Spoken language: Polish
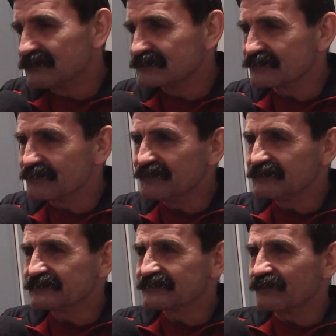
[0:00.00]

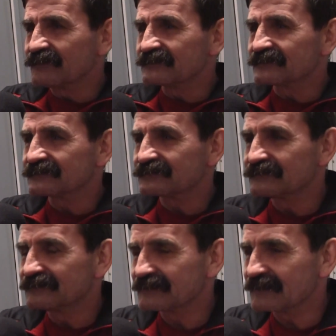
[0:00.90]
zrobili swoje to, co do
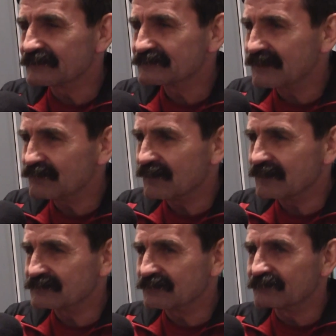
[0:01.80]
nich należało,
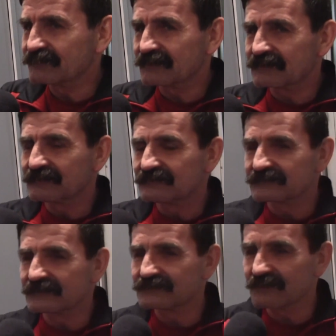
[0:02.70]
aczkolwiek
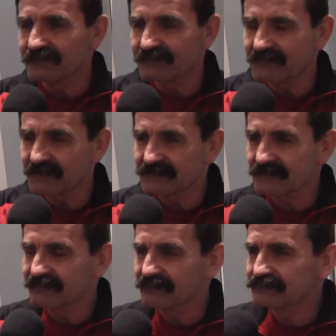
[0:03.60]
sędziowie w pierwszej
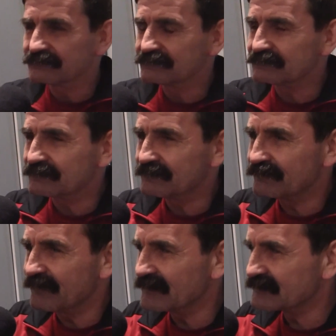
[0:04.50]

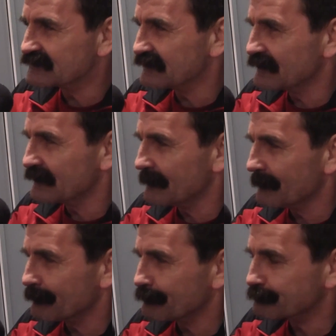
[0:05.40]
walce
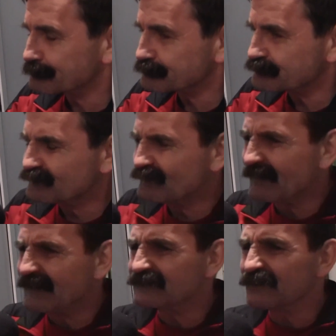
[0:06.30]

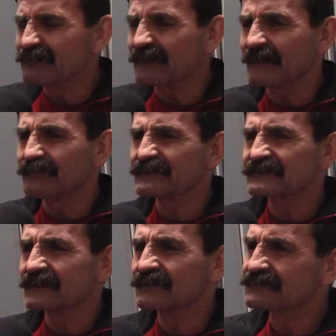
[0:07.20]
Tomka
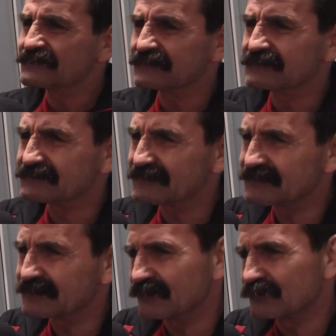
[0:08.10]
Jabłońskiego też jeden sędzia
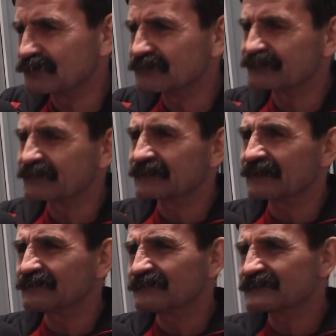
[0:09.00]
dał rundę
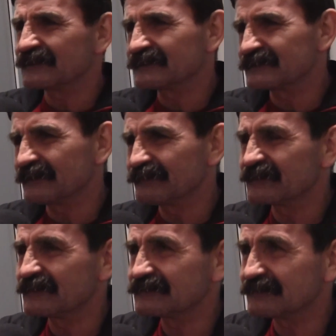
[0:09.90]
przegraną, gdzie, gdzie
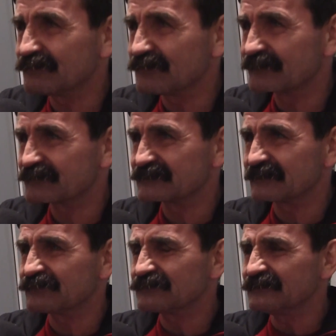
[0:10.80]
ewidentnie był lepszym
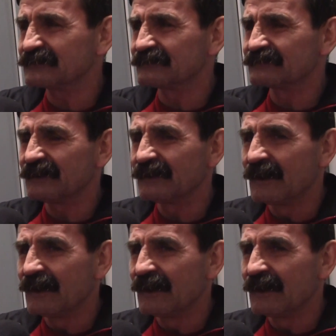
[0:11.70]
zawodnikiem. Nie?